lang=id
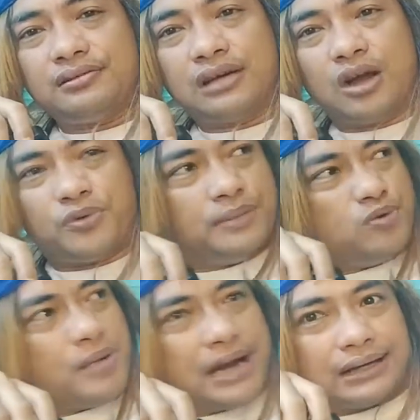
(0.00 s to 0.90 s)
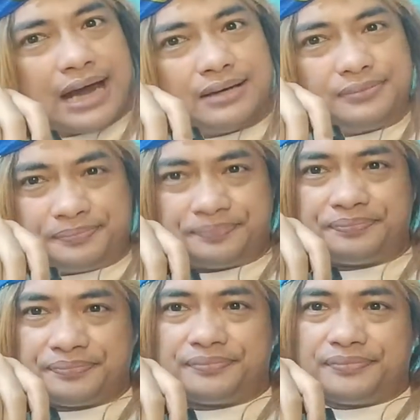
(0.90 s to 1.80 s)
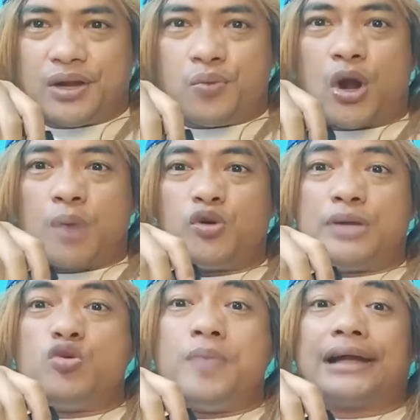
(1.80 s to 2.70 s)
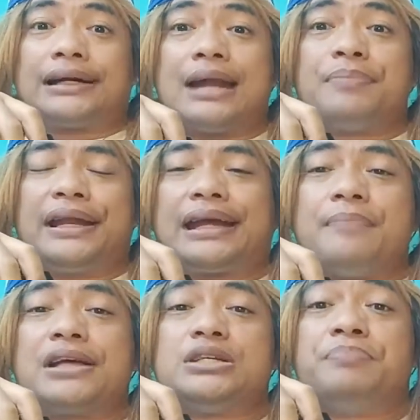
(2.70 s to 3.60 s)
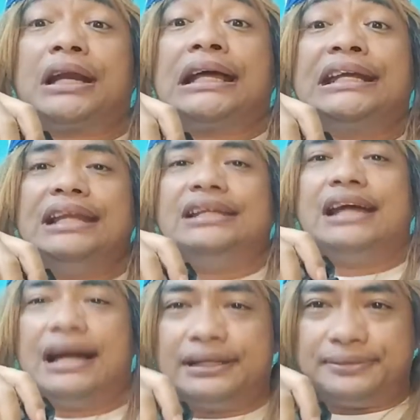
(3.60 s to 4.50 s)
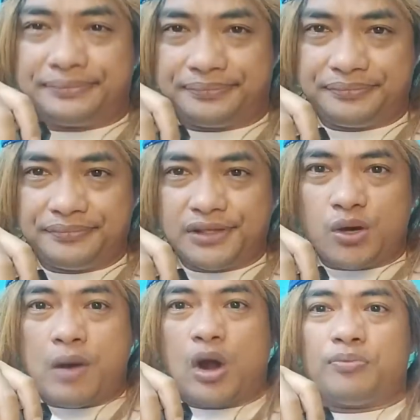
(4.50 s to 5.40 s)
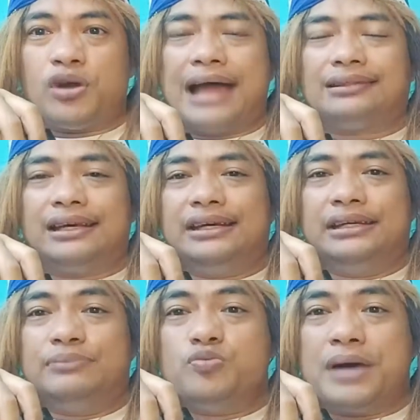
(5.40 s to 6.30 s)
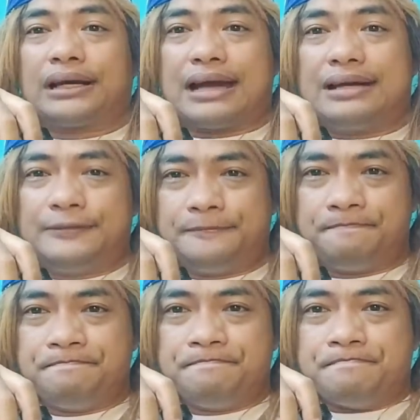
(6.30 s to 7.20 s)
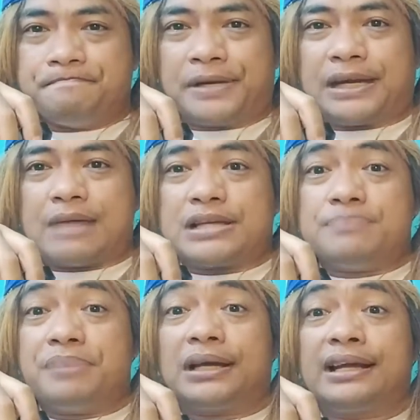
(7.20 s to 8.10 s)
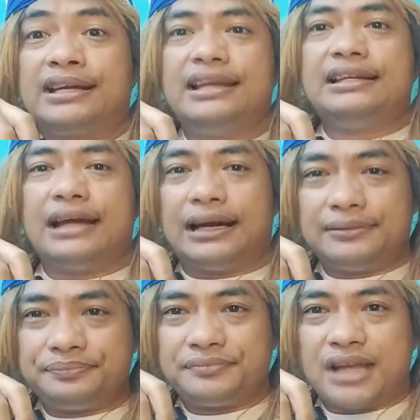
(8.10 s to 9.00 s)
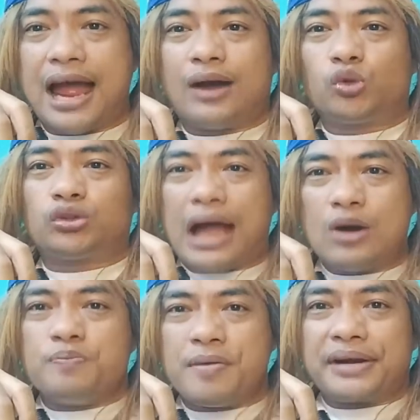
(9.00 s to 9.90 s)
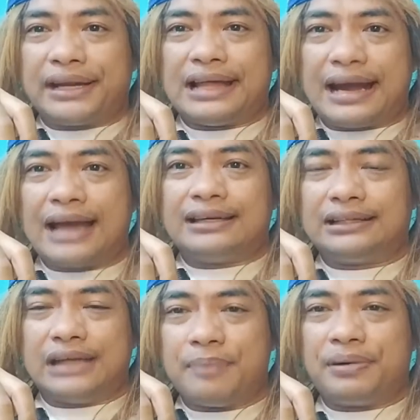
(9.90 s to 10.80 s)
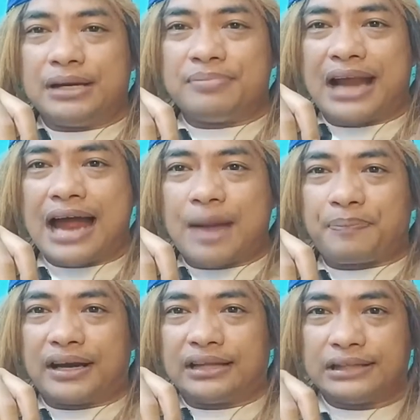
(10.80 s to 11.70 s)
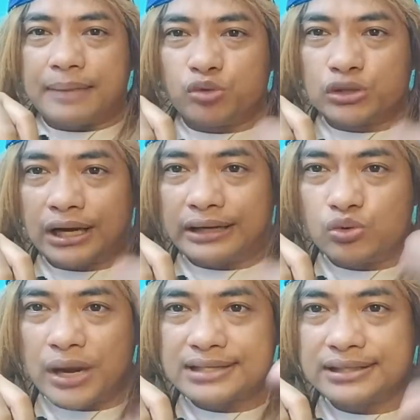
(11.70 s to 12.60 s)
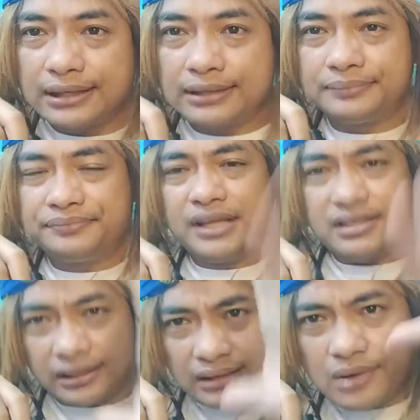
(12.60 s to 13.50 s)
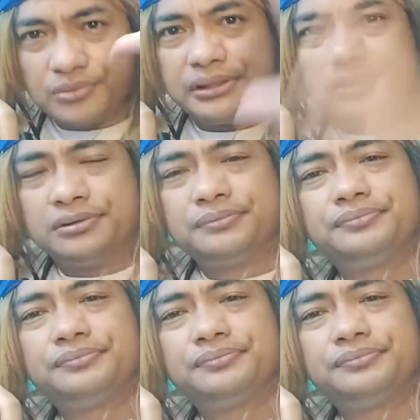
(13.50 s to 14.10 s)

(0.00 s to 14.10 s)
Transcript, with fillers: Walaupun dibubarkan, walaupun dibubarkan mereka masih bergerilya. Walaupun HTI dibubarkan, mereka masih bergerilya. Aku tahu pemerintah kalian tidak berani menangkap karena tidak punya regulasinya. Saya tahu itu.